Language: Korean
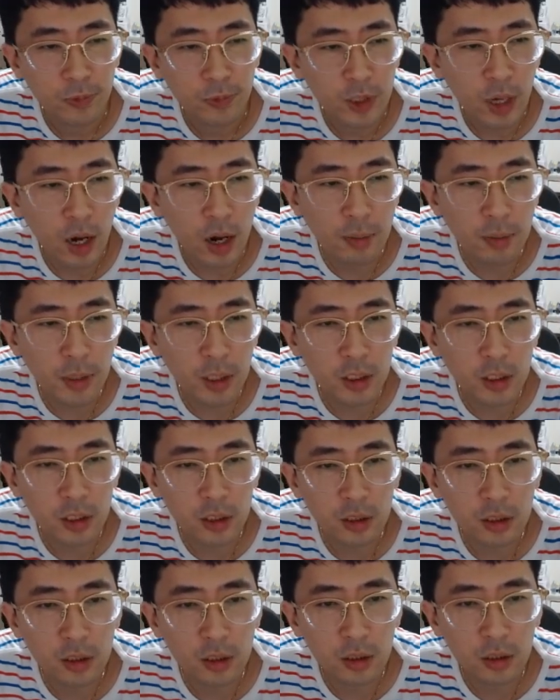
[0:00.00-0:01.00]
다음에는
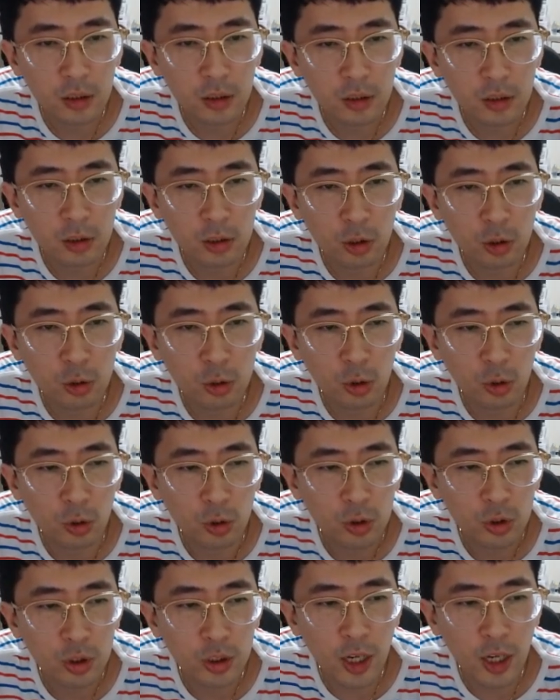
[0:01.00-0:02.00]

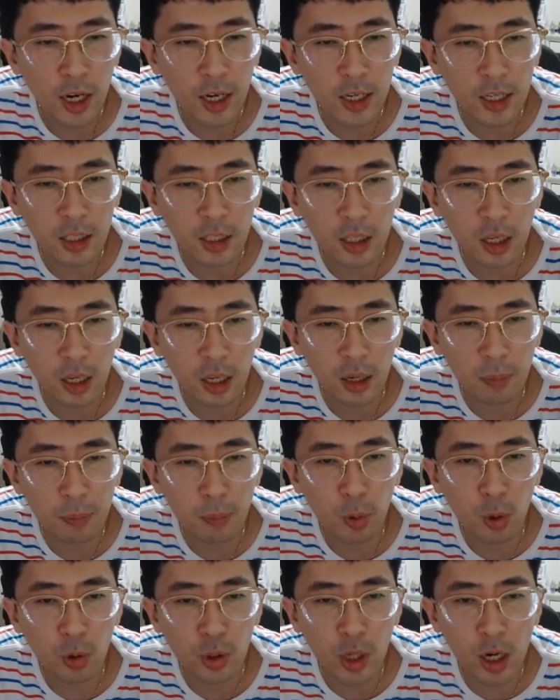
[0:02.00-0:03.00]
그렇죠 차가 이렇게
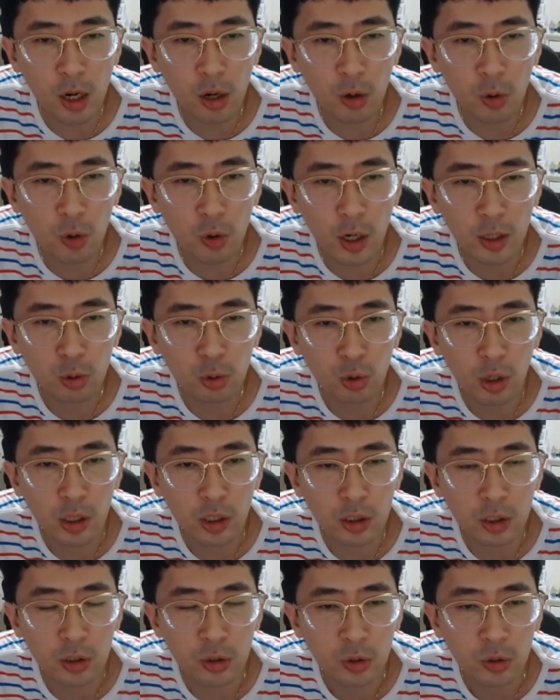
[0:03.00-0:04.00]
포달라고 가는 수가
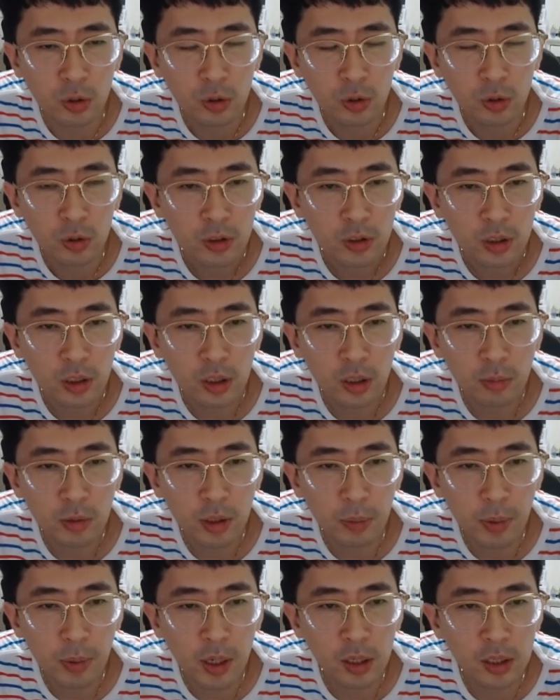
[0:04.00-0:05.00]
있거든요 그럼
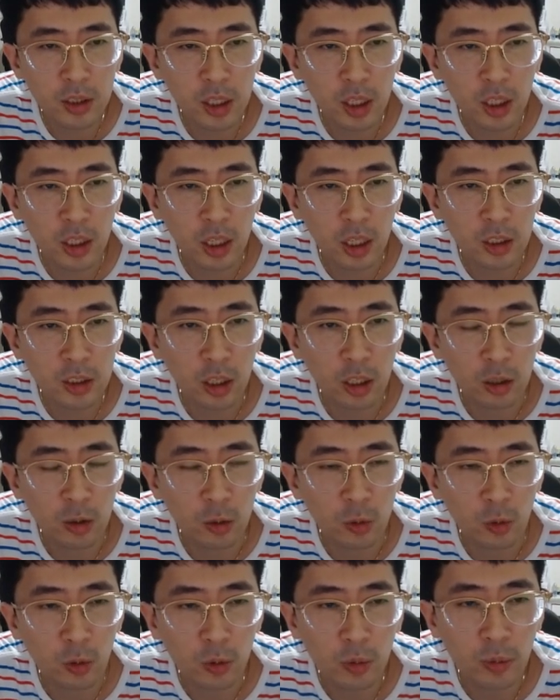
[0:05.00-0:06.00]
이제 병을 쓰겠다 이런
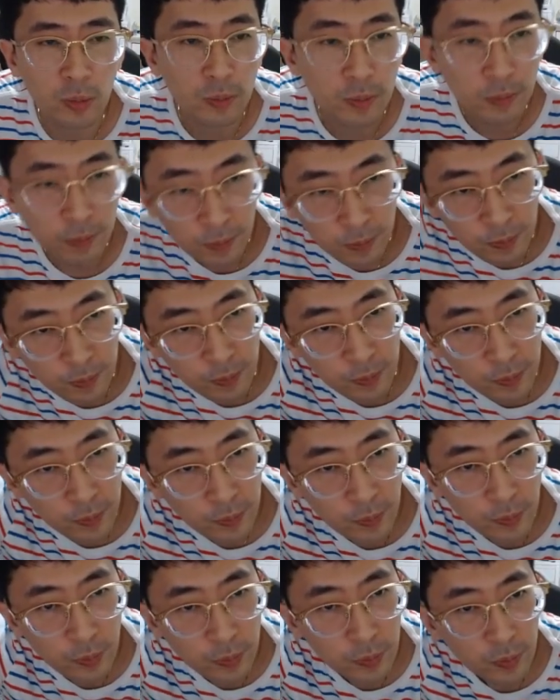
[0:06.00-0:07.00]
얘기고
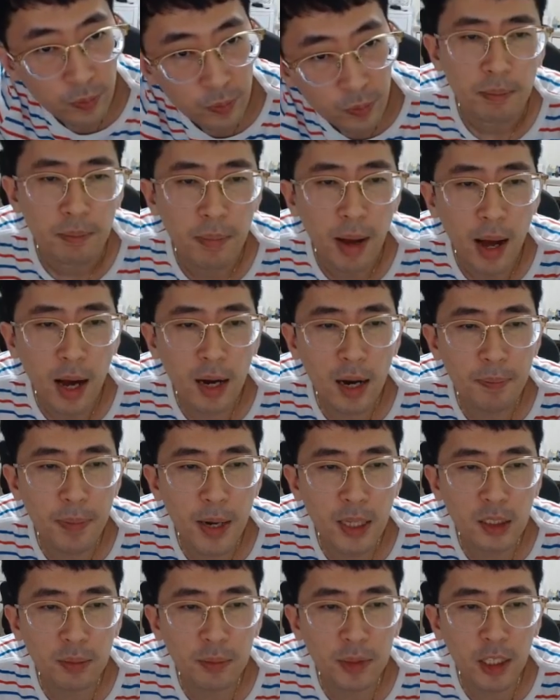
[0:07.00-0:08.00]
마가
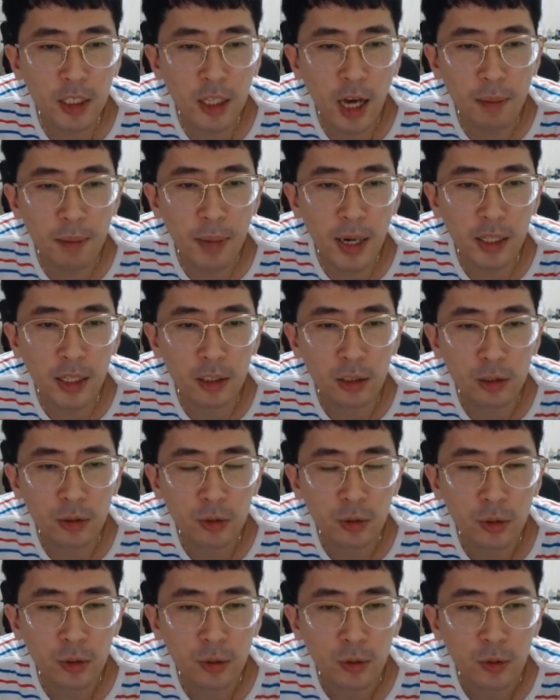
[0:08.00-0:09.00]
빠지면 이제
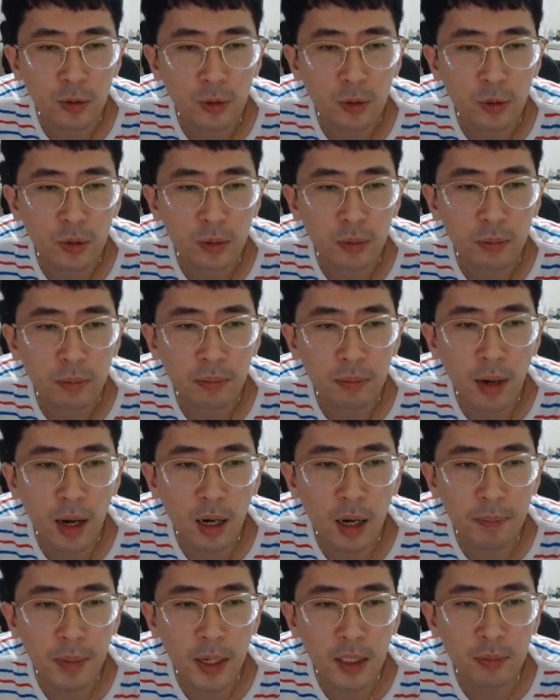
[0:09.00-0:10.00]
양빵이거든요
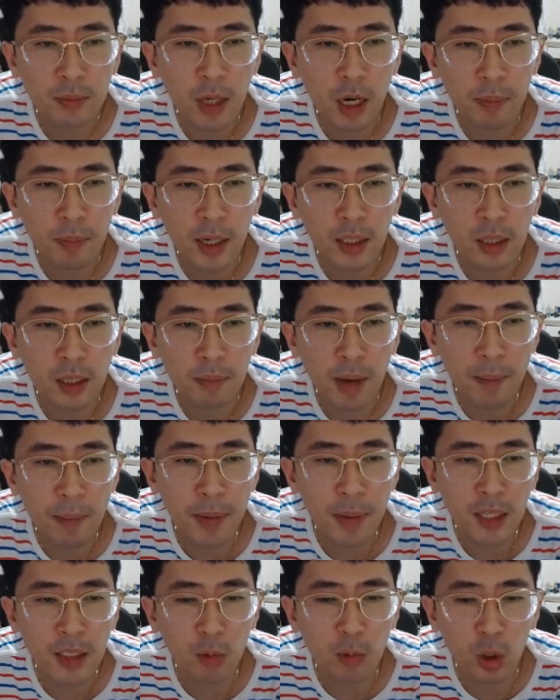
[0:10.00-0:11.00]
마가 빠지면 양빵인데 마
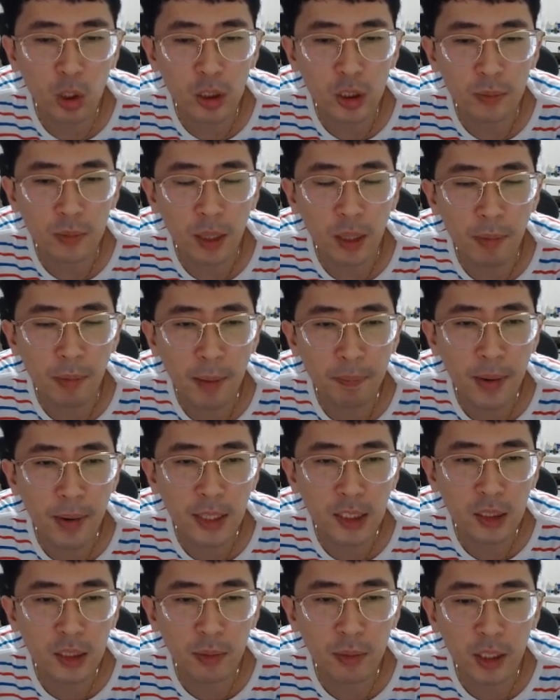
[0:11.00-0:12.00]
빠져보고 있습니다 마
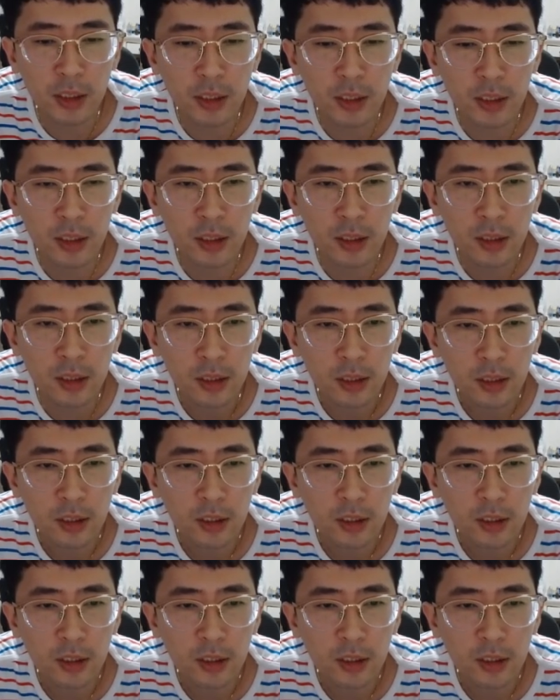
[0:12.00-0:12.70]
빠지면은